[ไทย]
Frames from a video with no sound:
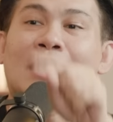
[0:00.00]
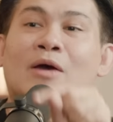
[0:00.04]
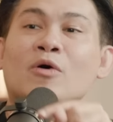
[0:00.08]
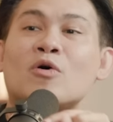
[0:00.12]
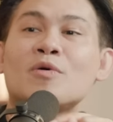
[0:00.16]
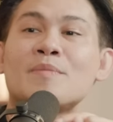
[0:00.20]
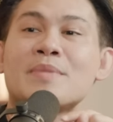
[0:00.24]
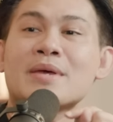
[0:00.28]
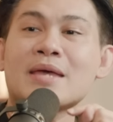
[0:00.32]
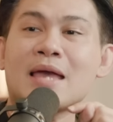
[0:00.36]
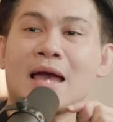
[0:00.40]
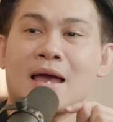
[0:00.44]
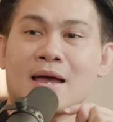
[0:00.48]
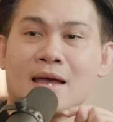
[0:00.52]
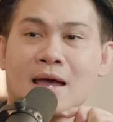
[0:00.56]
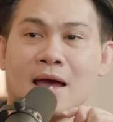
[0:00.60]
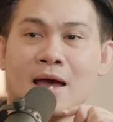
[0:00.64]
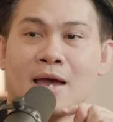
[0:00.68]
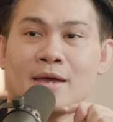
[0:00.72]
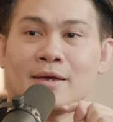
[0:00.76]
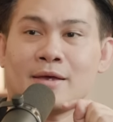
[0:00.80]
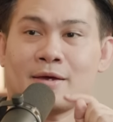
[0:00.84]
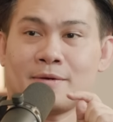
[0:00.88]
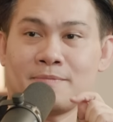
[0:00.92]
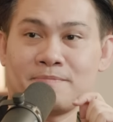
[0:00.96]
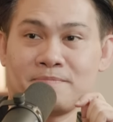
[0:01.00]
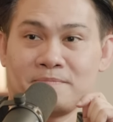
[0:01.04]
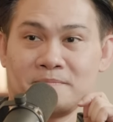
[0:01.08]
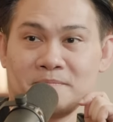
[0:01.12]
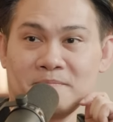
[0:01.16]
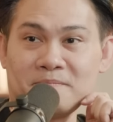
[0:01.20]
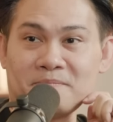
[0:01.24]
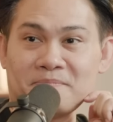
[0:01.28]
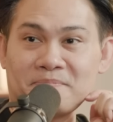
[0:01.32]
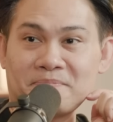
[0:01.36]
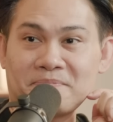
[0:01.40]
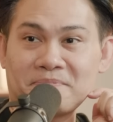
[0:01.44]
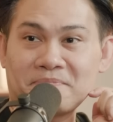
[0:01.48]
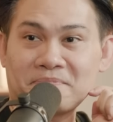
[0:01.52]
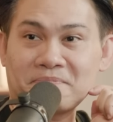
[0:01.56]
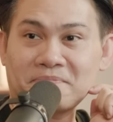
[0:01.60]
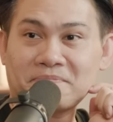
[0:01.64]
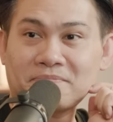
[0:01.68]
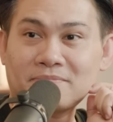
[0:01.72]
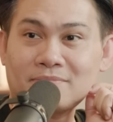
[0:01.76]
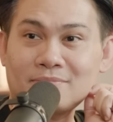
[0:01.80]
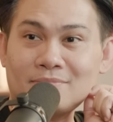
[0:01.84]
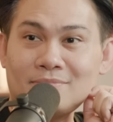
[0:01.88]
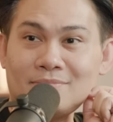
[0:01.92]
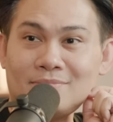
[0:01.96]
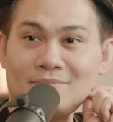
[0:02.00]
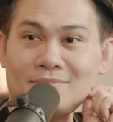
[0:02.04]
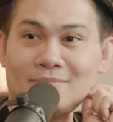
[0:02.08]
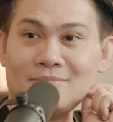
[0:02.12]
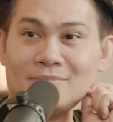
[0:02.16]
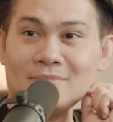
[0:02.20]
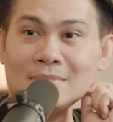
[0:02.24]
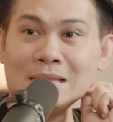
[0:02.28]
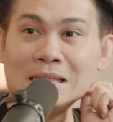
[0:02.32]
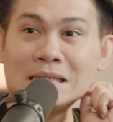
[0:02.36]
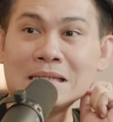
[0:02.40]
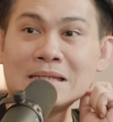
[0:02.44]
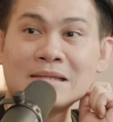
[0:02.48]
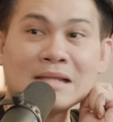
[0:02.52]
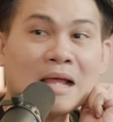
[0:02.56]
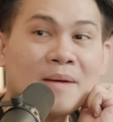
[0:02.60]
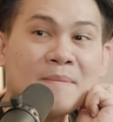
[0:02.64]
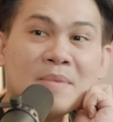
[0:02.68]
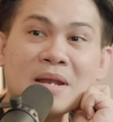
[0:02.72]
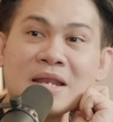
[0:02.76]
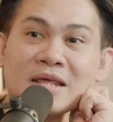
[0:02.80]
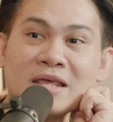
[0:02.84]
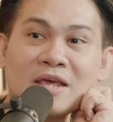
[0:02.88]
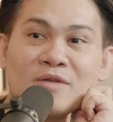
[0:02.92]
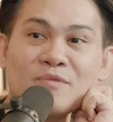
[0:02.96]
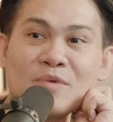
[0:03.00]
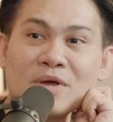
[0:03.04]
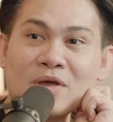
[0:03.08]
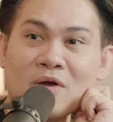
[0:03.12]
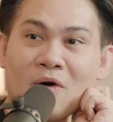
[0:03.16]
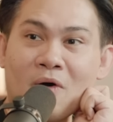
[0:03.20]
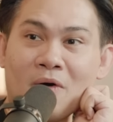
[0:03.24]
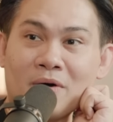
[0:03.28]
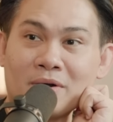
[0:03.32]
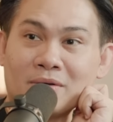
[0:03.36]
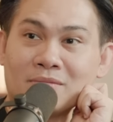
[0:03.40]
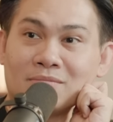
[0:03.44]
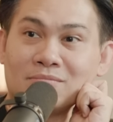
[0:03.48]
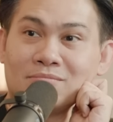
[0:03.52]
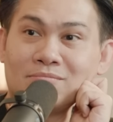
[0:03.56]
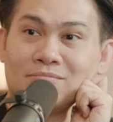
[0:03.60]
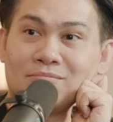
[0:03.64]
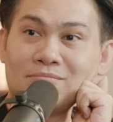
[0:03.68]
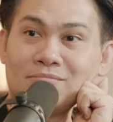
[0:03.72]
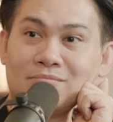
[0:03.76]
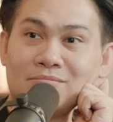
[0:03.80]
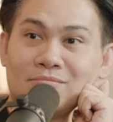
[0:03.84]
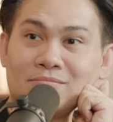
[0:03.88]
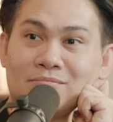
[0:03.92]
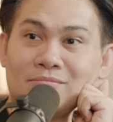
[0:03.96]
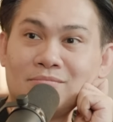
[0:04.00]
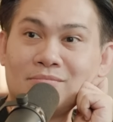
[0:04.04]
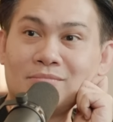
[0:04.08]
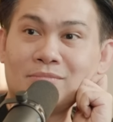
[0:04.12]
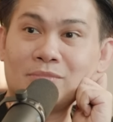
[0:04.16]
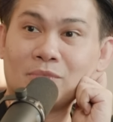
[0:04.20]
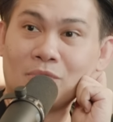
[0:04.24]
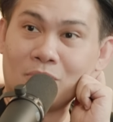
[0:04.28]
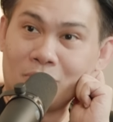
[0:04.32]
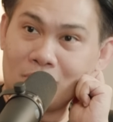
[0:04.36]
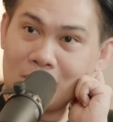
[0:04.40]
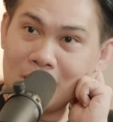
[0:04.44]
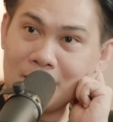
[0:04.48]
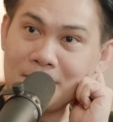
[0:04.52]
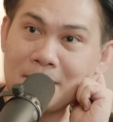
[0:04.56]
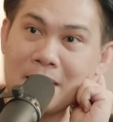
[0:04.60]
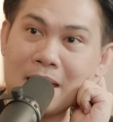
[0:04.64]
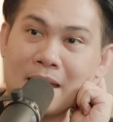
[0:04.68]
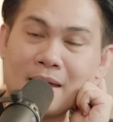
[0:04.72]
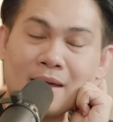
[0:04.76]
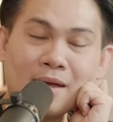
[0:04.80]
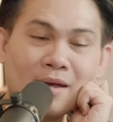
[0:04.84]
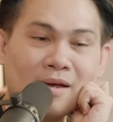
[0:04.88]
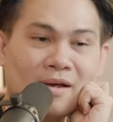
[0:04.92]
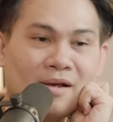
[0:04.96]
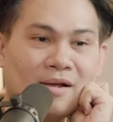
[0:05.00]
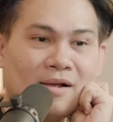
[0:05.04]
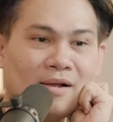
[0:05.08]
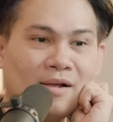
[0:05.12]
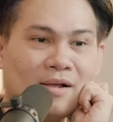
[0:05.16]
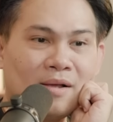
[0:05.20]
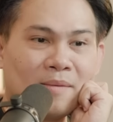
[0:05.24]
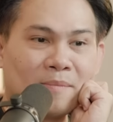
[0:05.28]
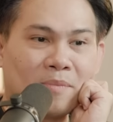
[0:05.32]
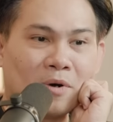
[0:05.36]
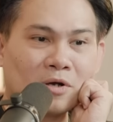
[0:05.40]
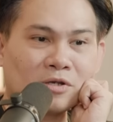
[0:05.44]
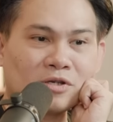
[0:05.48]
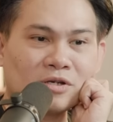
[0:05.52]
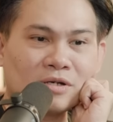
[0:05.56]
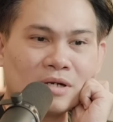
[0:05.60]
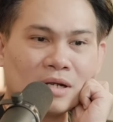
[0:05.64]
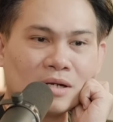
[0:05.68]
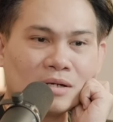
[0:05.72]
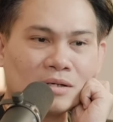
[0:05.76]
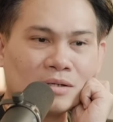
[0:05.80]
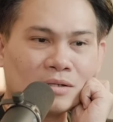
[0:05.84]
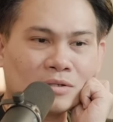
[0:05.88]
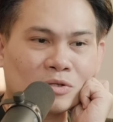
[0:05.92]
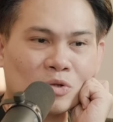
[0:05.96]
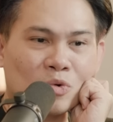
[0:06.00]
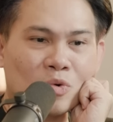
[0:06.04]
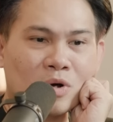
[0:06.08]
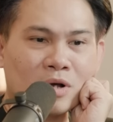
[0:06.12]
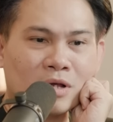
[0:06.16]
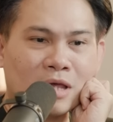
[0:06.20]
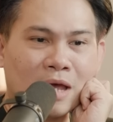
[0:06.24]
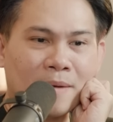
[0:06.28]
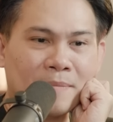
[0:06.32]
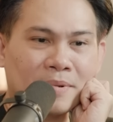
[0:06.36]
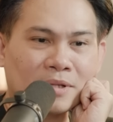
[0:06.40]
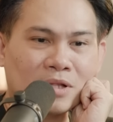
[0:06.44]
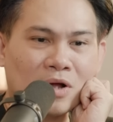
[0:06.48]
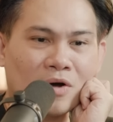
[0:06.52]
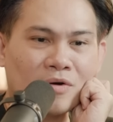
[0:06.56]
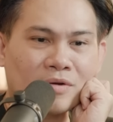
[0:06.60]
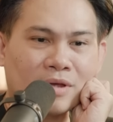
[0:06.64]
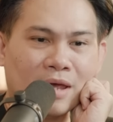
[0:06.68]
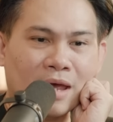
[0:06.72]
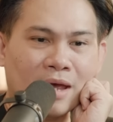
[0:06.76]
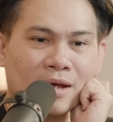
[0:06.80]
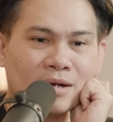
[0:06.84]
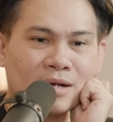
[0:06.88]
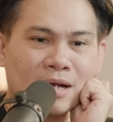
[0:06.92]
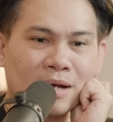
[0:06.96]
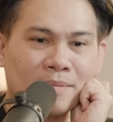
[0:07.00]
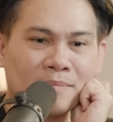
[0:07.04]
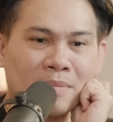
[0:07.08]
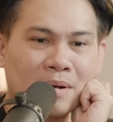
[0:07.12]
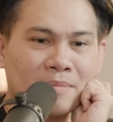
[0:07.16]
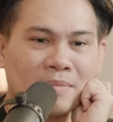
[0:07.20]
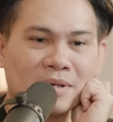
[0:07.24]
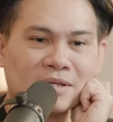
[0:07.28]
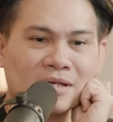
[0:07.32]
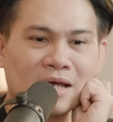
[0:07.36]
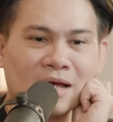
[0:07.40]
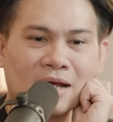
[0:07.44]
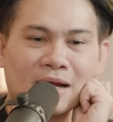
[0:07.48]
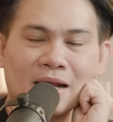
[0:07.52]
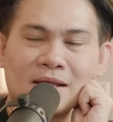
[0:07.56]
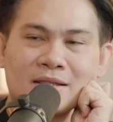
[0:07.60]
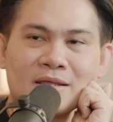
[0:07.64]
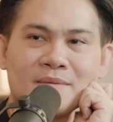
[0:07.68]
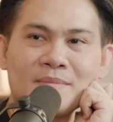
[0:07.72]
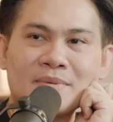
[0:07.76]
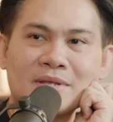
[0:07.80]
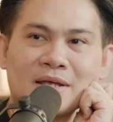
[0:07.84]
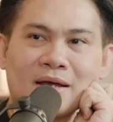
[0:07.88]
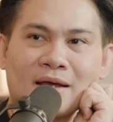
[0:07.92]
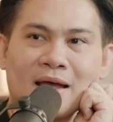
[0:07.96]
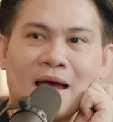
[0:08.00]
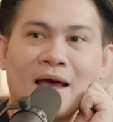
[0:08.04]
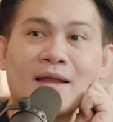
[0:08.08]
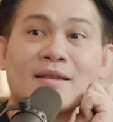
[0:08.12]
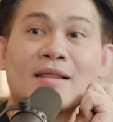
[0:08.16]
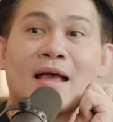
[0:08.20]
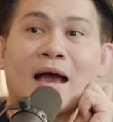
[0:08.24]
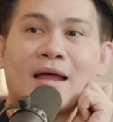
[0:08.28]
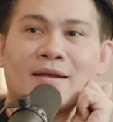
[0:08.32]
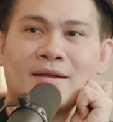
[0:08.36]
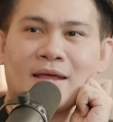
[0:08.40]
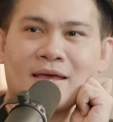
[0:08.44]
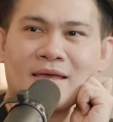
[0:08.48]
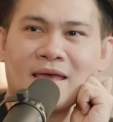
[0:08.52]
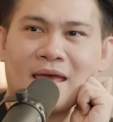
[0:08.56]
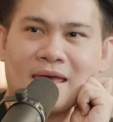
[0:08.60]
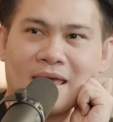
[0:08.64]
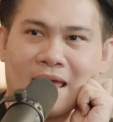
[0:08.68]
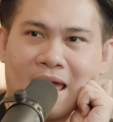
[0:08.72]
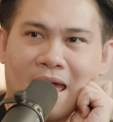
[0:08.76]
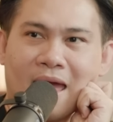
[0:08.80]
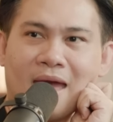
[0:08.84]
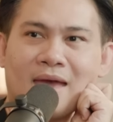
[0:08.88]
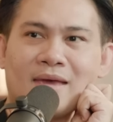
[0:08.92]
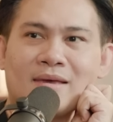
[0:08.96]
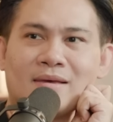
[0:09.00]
หลายคนไม่กล้าขายครับค่ะถ้าไม่ได้คิดไว้ก่อนโอเคไหมเพราะฉะนั้นตัว Capital Gain เนี่ยมันไม่ใช่อะไรที่มันจะคาดการได้ง่า